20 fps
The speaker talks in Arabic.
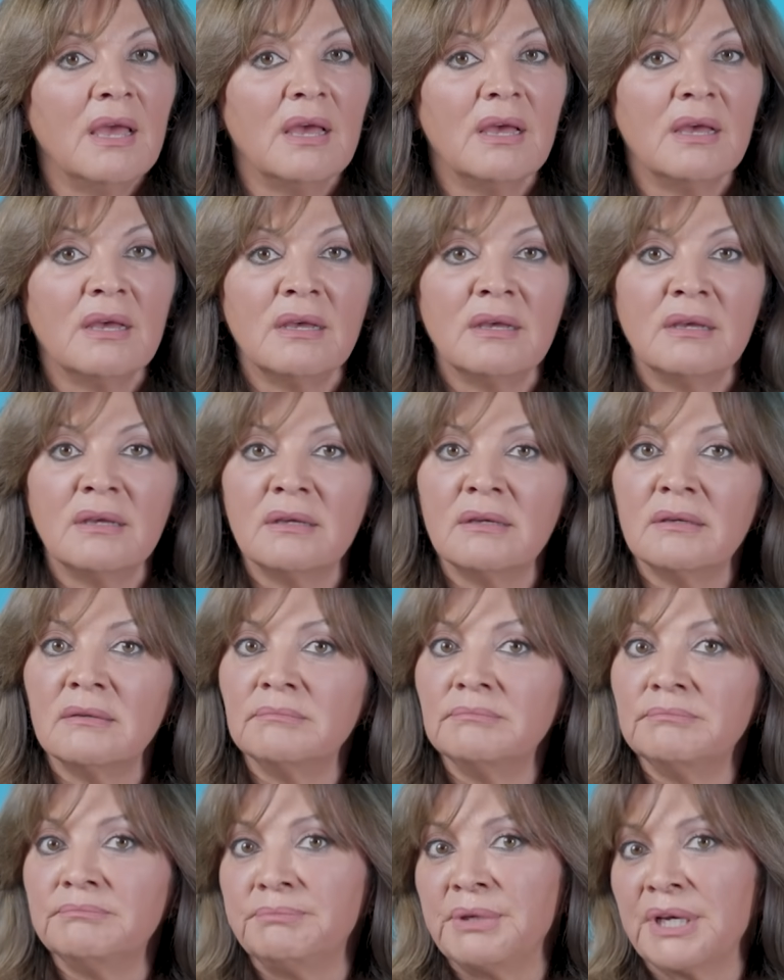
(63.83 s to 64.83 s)
آه،
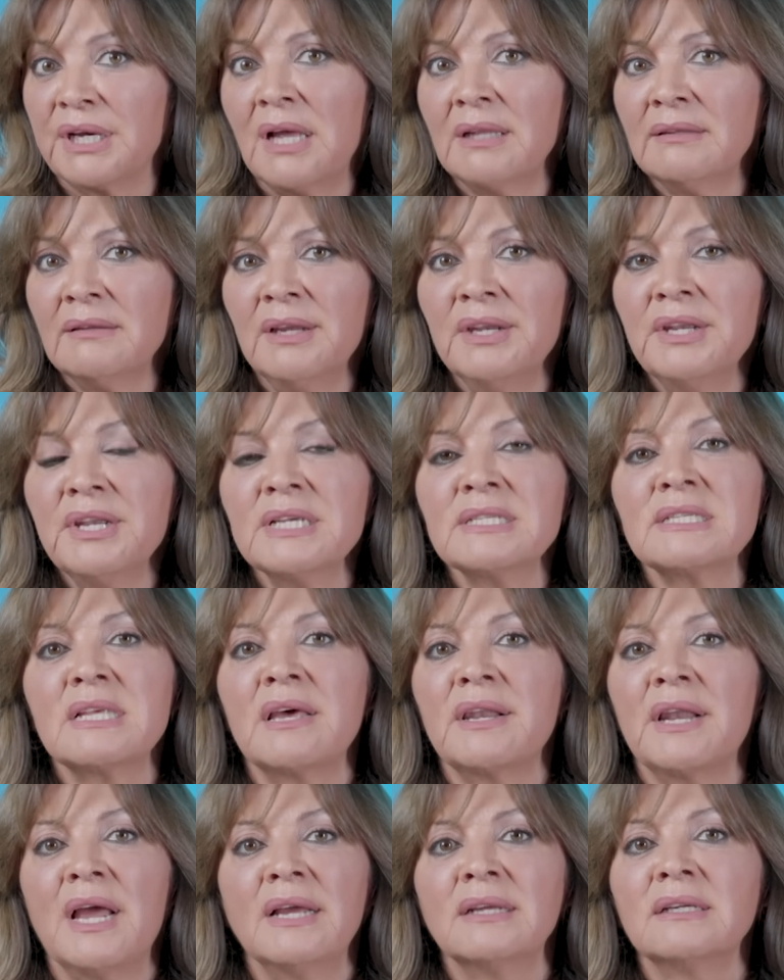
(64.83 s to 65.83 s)
بقطع
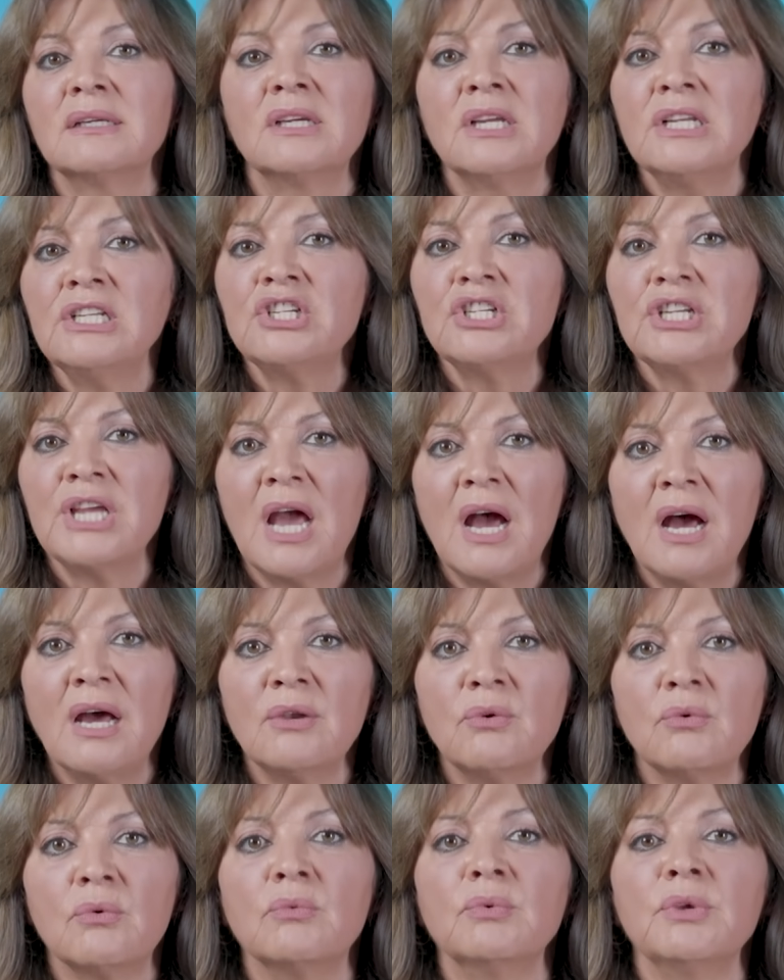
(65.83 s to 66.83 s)
النظر عن كل شيء
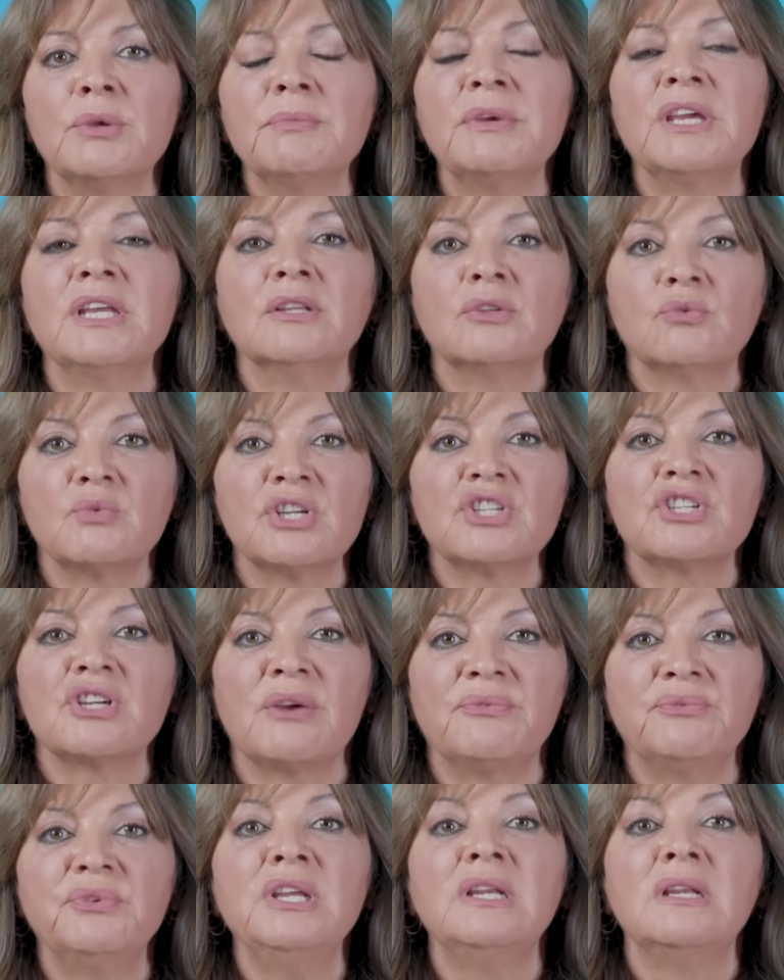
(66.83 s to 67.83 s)
قاله ويمكن توجه
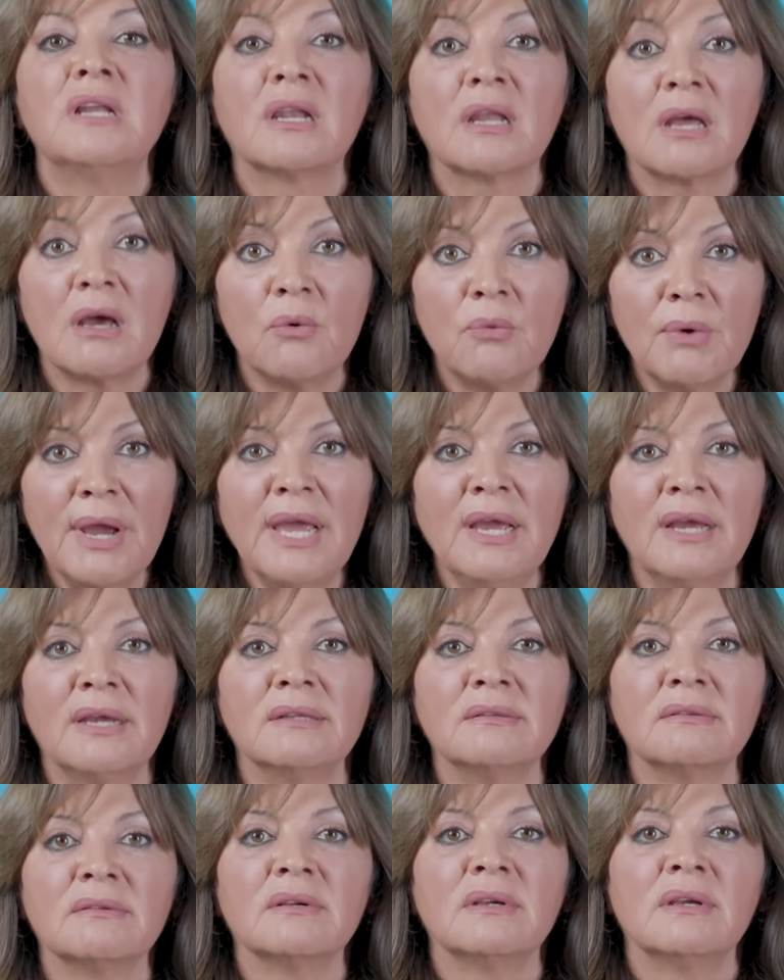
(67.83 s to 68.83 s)
فيه
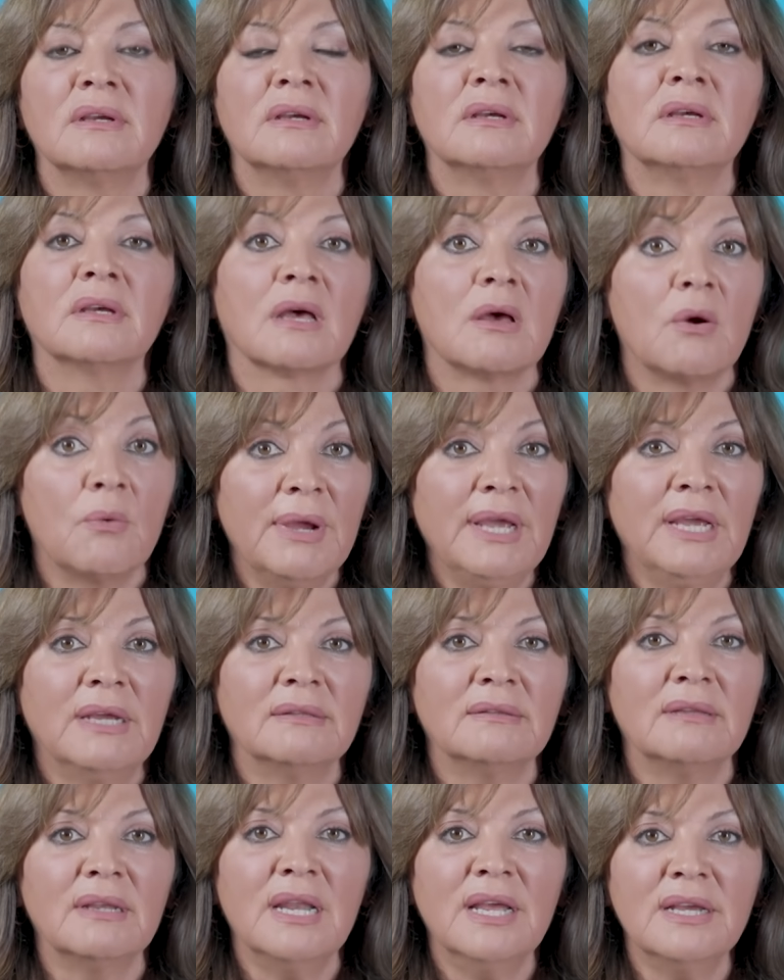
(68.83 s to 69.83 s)
للقواعد آه،
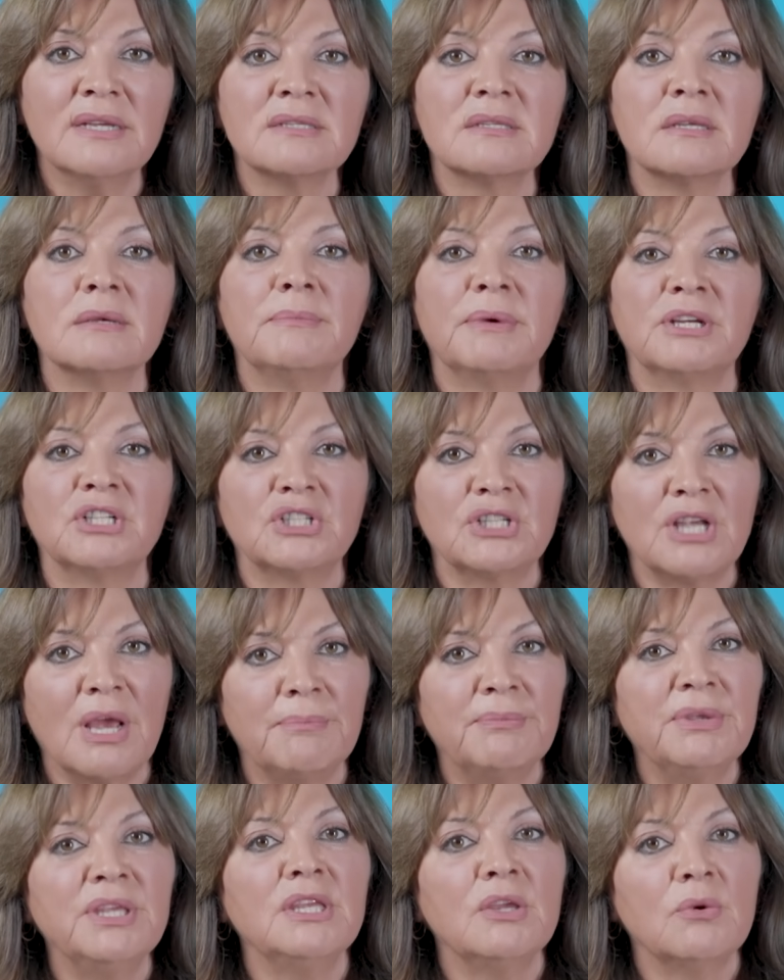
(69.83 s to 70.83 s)
قواعد الحزب
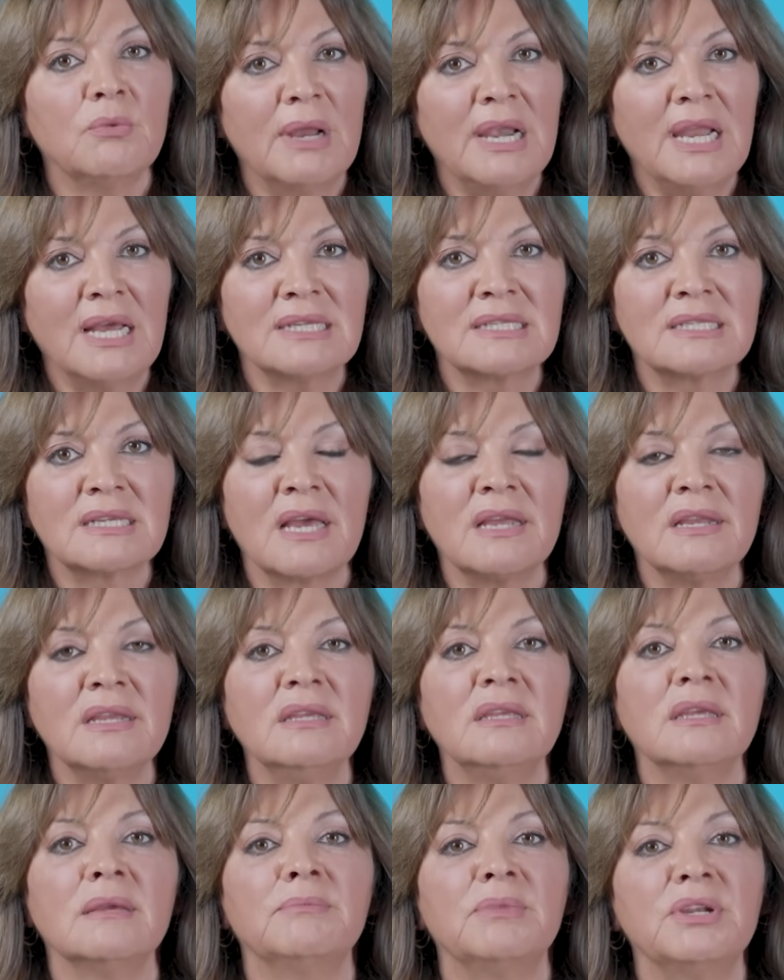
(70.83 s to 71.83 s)
الشعبية
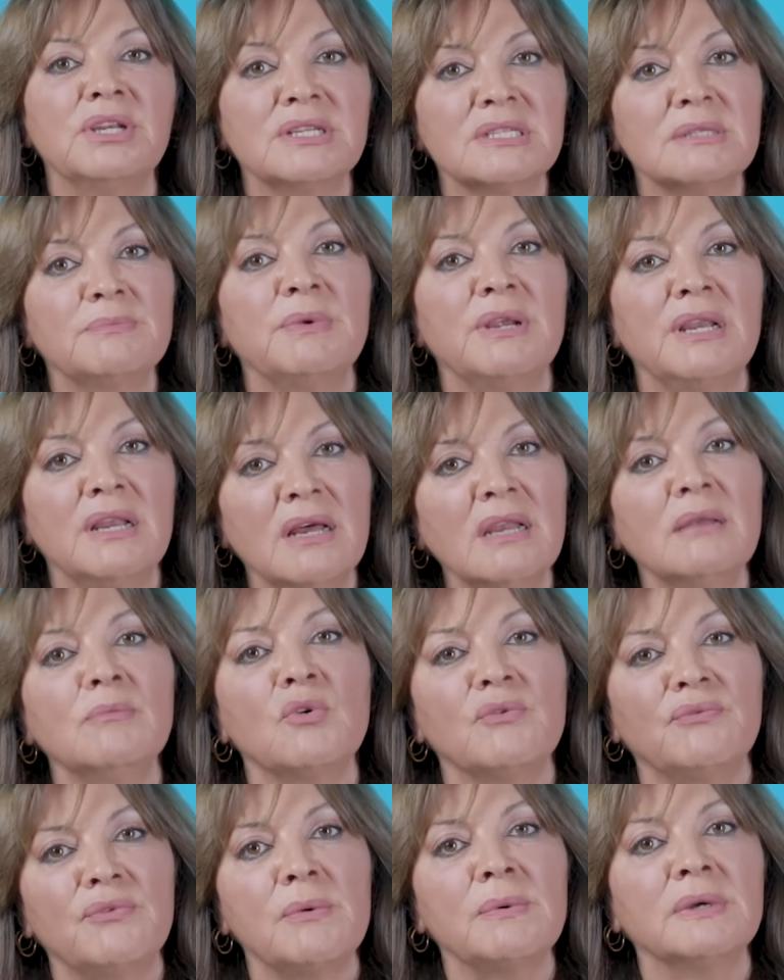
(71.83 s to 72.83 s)
والعسكرية بالنسبة
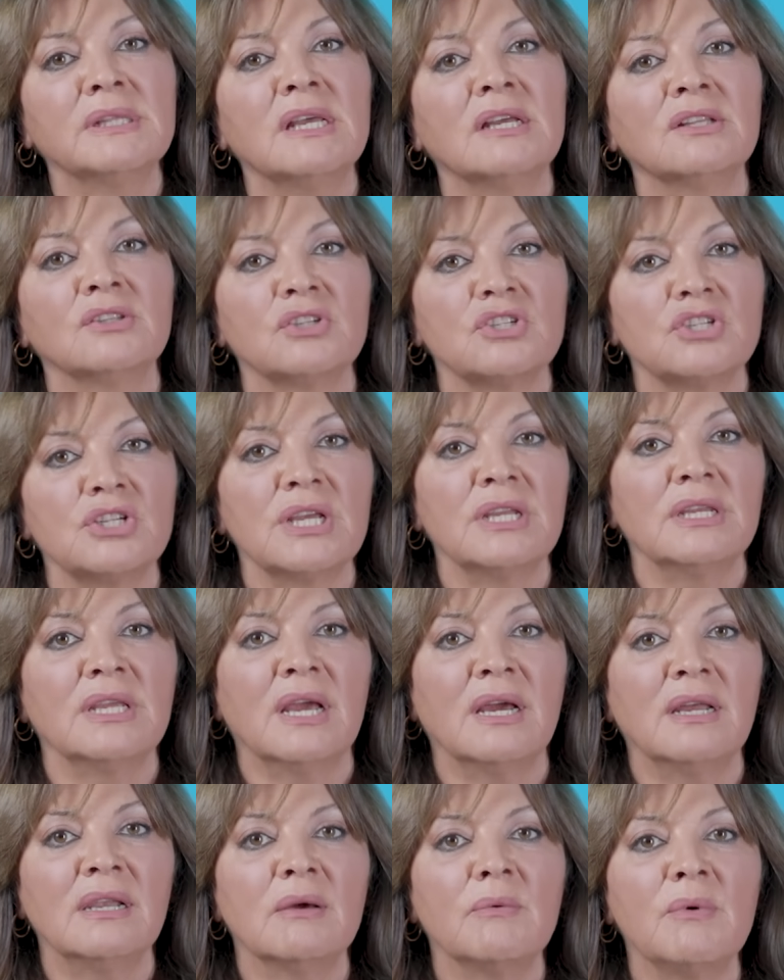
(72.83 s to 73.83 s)
للمفاوضات الجارية
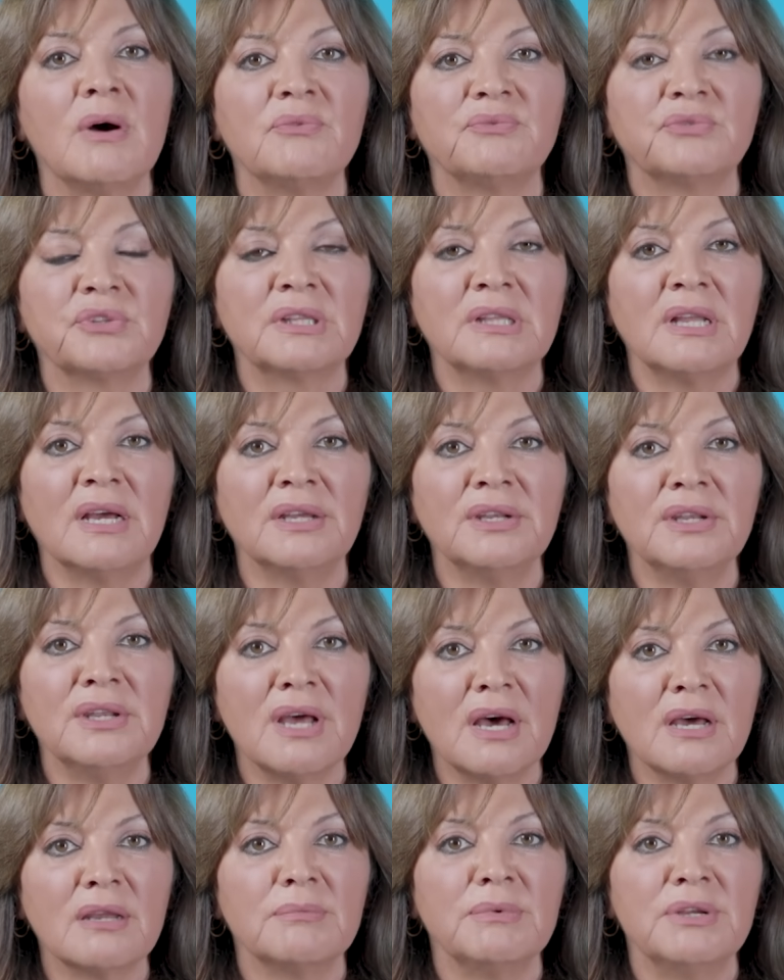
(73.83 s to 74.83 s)
على وقف إطلاق
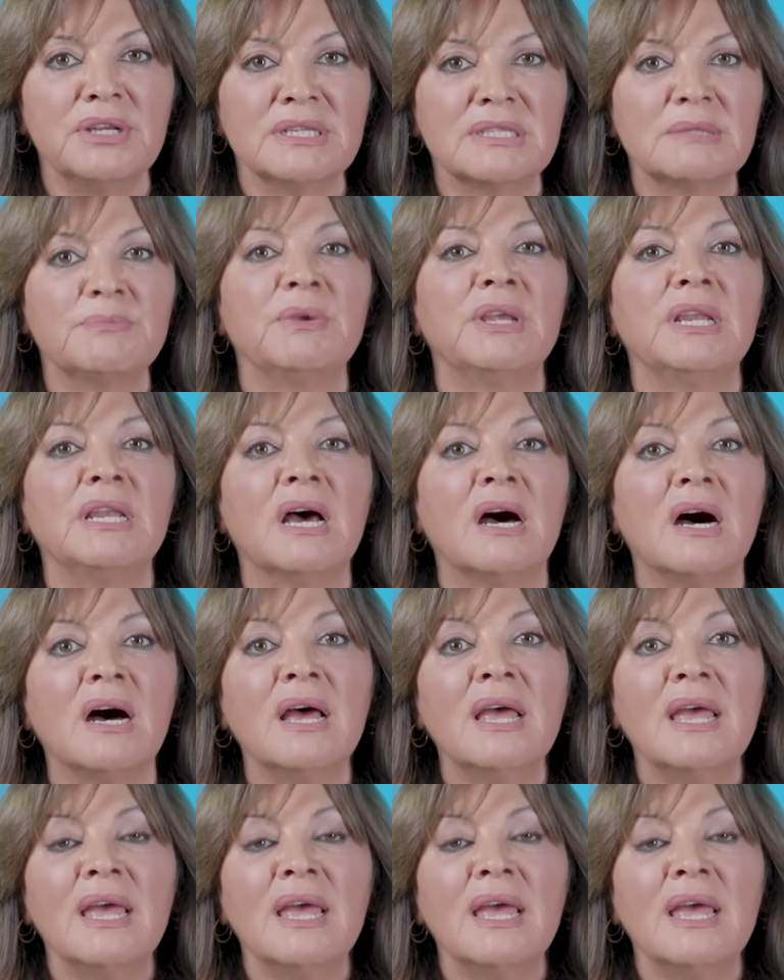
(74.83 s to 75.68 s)
النار بالنسبة